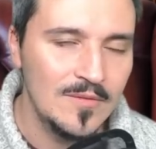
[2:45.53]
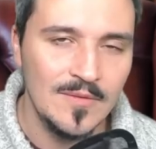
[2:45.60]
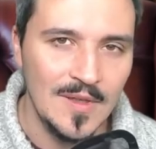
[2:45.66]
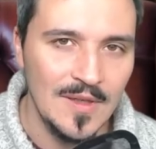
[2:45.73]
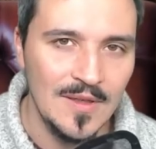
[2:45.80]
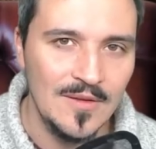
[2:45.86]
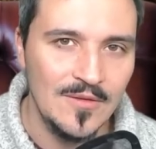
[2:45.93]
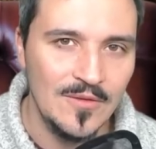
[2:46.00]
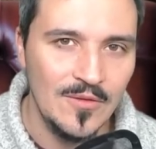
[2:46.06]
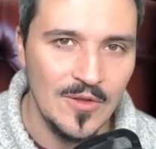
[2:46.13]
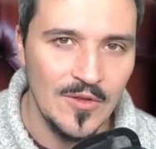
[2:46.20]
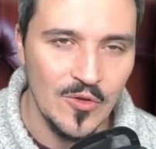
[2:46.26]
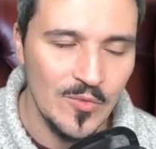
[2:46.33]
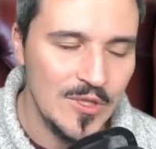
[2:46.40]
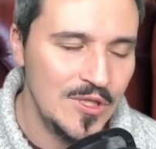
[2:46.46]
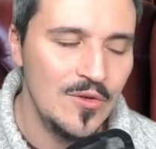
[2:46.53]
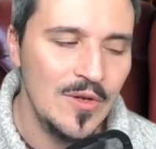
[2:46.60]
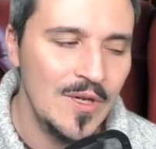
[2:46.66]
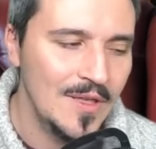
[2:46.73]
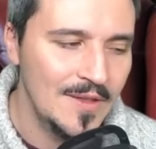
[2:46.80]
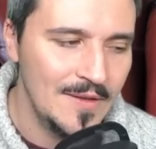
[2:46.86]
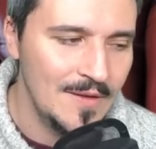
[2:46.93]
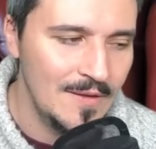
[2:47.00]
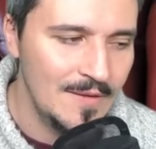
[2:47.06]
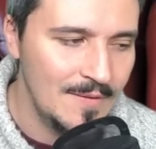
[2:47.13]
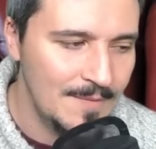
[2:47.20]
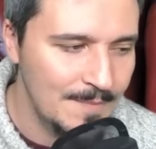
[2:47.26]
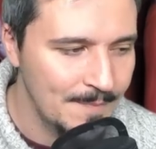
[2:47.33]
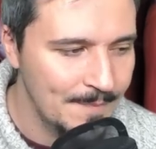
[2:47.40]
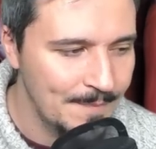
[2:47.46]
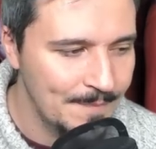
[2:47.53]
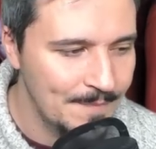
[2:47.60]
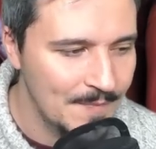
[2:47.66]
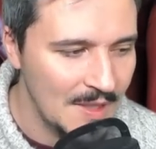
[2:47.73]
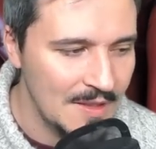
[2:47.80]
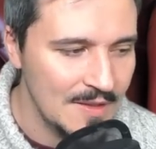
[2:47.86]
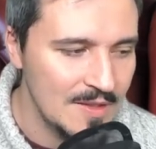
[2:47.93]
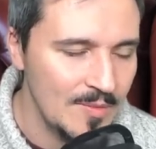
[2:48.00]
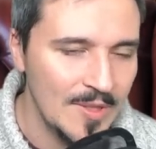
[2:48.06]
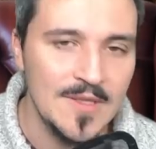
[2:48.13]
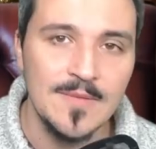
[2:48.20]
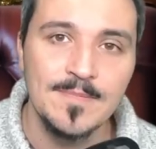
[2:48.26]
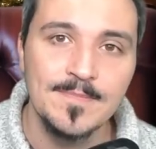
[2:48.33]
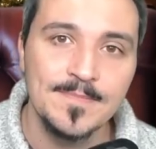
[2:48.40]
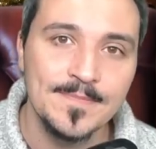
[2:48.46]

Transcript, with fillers: Voilà, on est obligé de le lire tel quel. Allez, c'est parti.